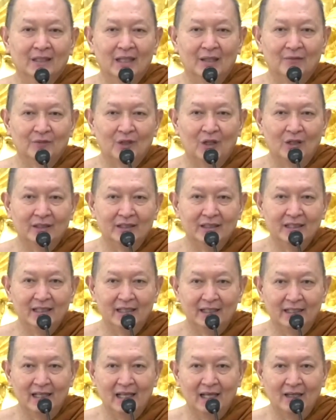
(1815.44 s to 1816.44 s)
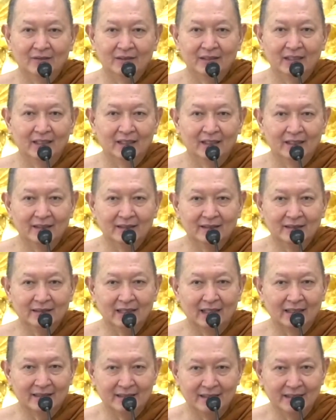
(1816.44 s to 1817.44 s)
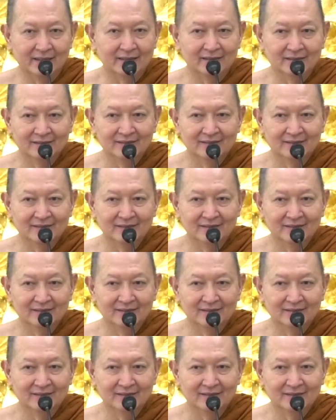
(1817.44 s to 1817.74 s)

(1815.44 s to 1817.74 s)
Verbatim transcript: แต่ตอนที่เห็นแล้วเนี่ยอย่าคิด